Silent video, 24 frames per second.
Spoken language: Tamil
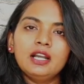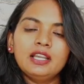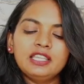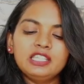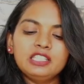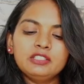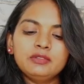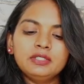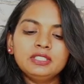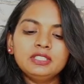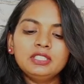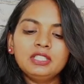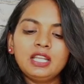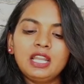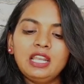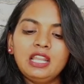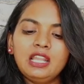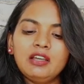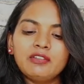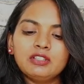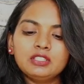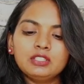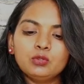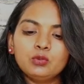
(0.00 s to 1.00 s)
இது வந்து
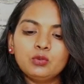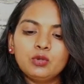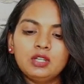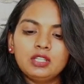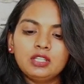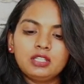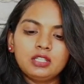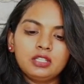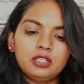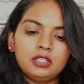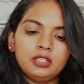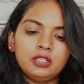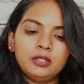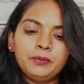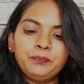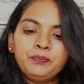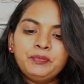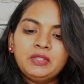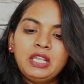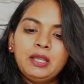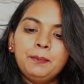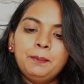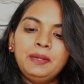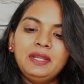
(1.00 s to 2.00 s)
நல்லா வந்து உங்களுக்கு
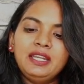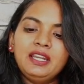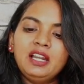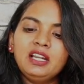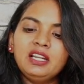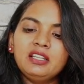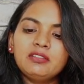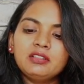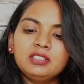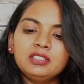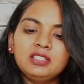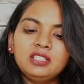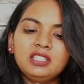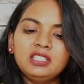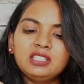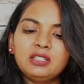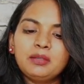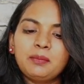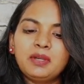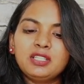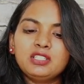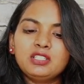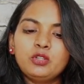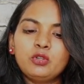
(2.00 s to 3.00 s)
பின்னாடி வந்து இந்த
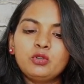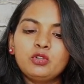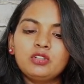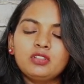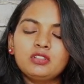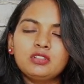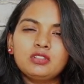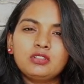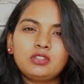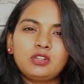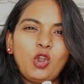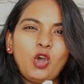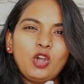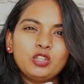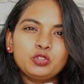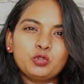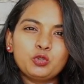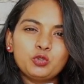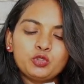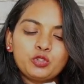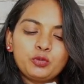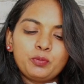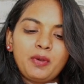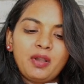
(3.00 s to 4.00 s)
மாதிரி ஒரு கிளாத்
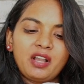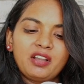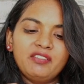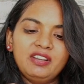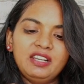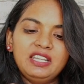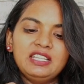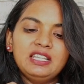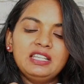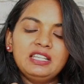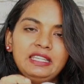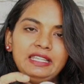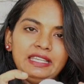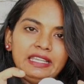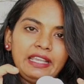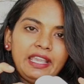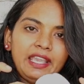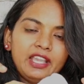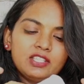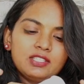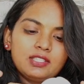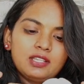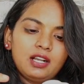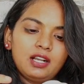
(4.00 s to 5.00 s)
கொடுத்துருப்பாங்க வெளியே
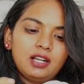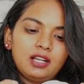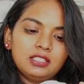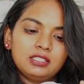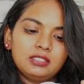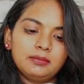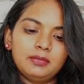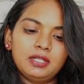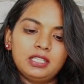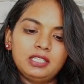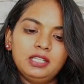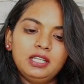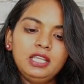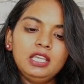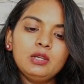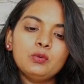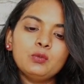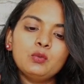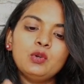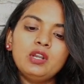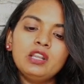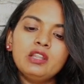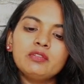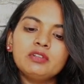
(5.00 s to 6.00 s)
லீக்கேஜ் ஆகாத மாதிரி
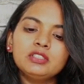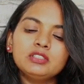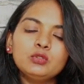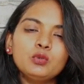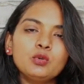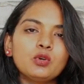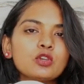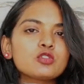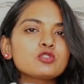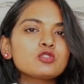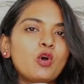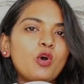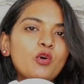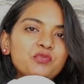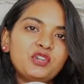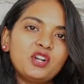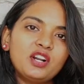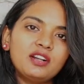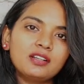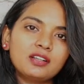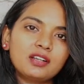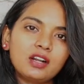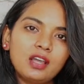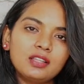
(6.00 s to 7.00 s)
உள்ள வந்து உங்களுக்கு
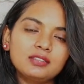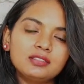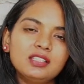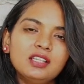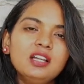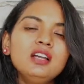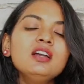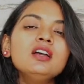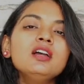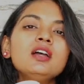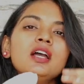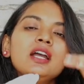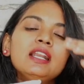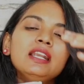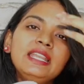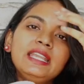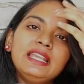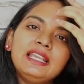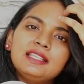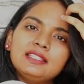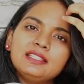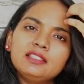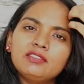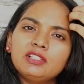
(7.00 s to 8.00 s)
சாஃப்டான கிளாத் தான்
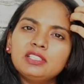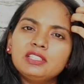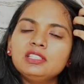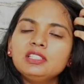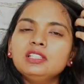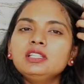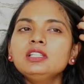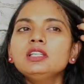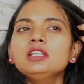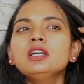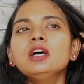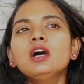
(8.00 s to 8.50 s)
நீங்கள் இது வந்து